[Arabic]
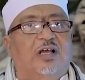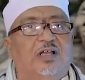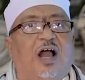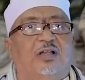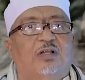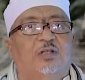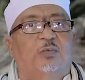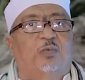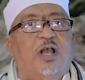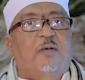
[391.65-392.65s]

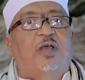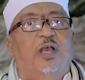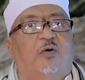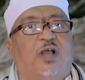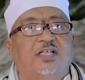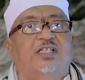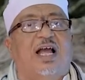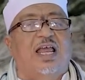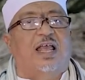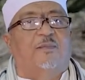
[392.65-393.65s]
يحتطب ويبيع
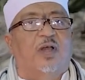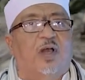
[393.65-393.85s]
ويشتري